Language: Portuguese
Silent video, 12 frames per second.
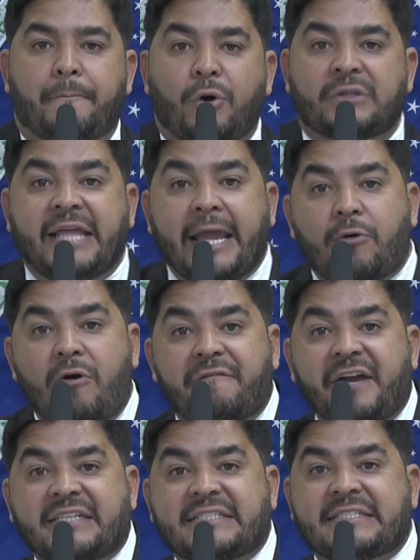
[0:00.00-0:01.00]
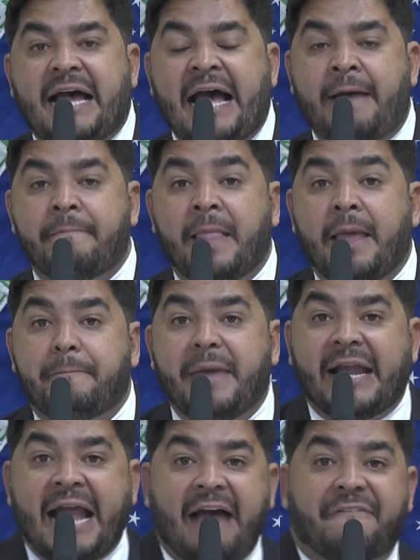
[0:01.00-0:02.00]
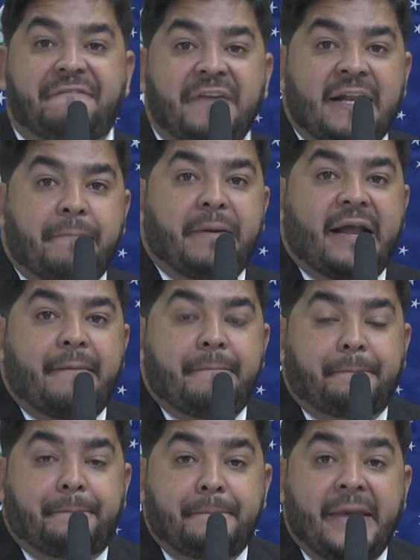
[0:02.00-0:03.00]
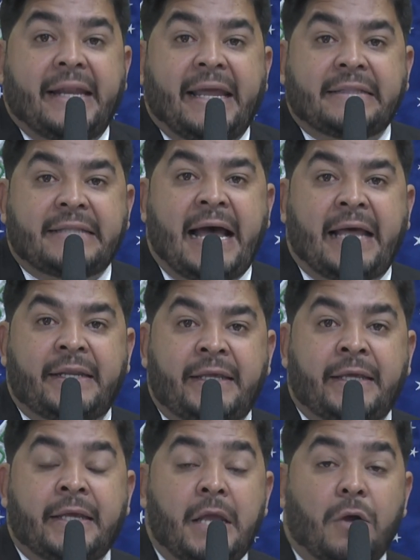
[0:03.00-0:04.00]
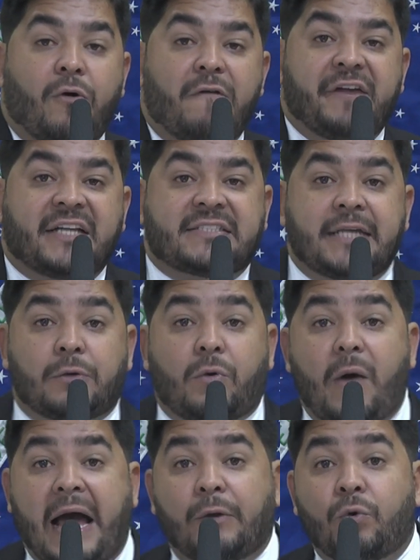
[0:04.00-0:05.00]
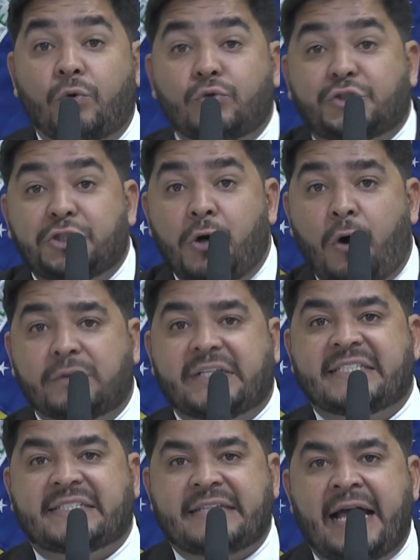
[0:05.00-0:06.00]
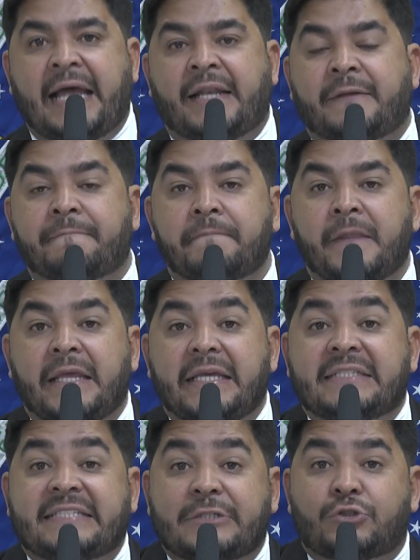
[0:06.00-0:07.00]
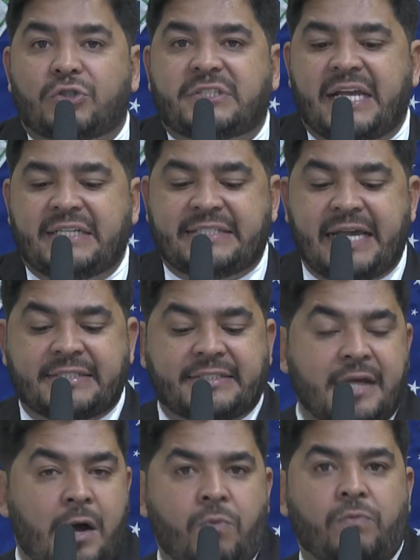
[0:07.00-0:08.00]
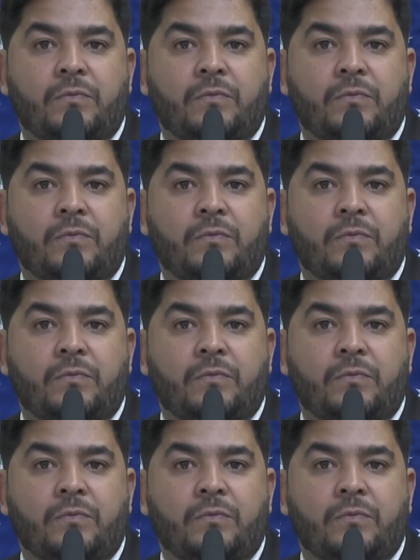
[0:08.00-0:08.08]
poder conversar, pegar a fila para merendar ali, conversando com alunos de outra sala, isso é socialização.